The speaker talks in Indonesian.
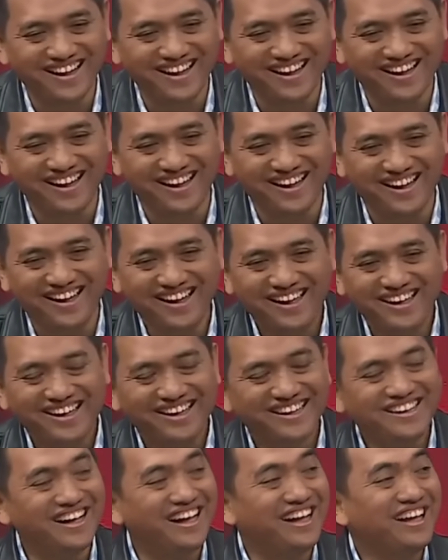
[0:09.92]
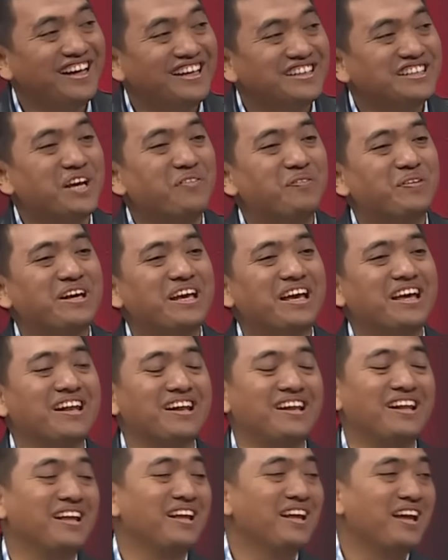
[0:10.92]
bagi Anda. Ya, saya pikir
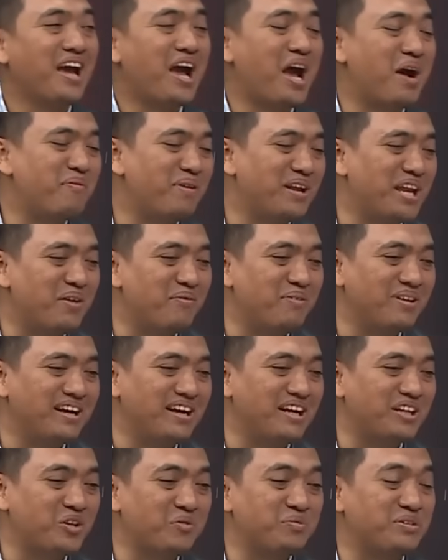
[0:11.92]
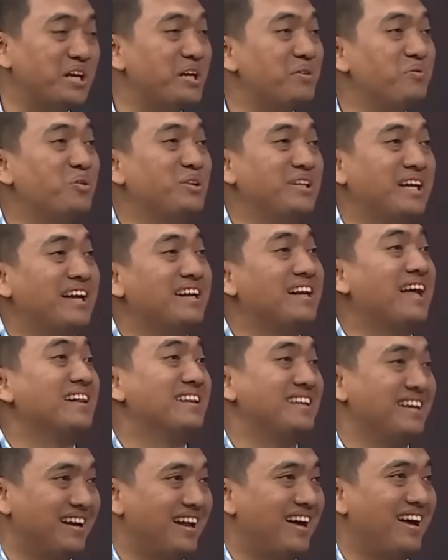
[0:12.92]
apa namanya itu bisa dibuktikan
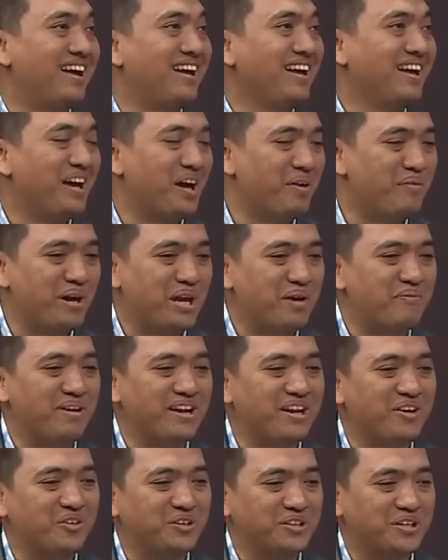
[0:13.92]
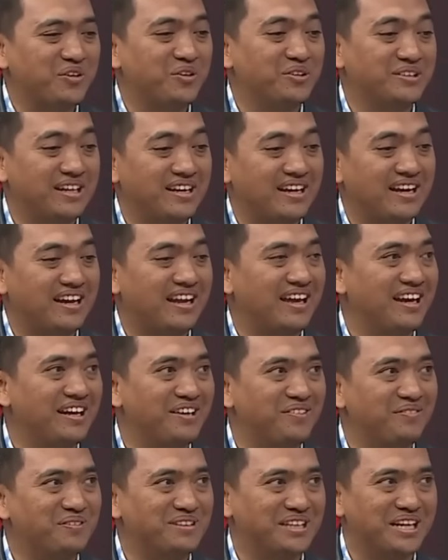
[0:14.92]
nanti lah. Bagaimana dosa-dosa yang
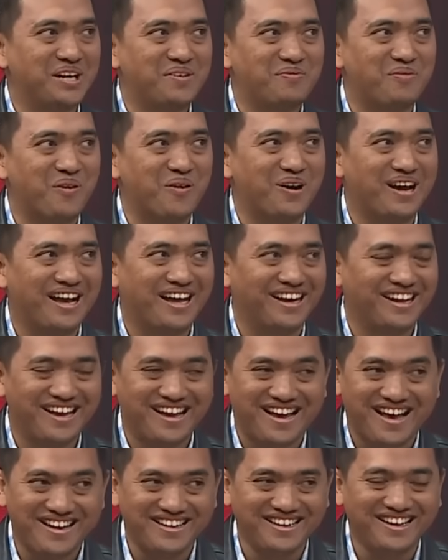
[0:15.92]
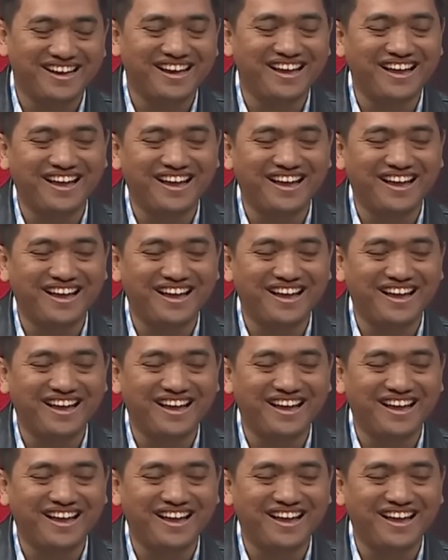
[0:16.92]
lain bisa lo. dibongkar ya kan?